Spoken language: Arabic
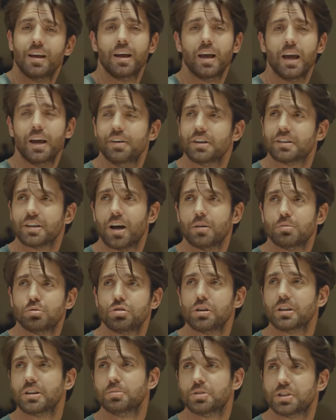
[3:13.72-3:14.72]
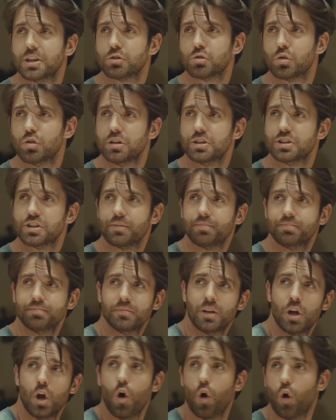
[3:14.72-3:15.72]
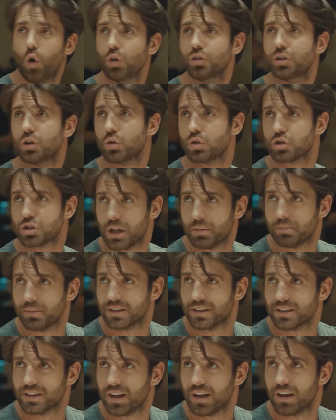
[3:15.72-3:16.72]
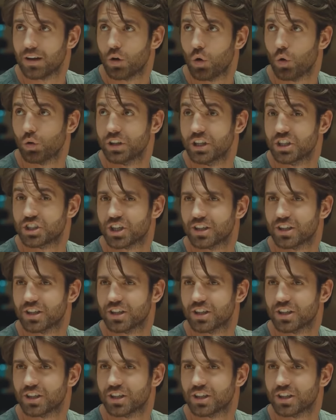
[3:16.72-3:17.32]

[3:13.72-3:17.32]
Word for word: إذا ما كنت حاسس بشي تجاه البنت شغلها معنا وخلينا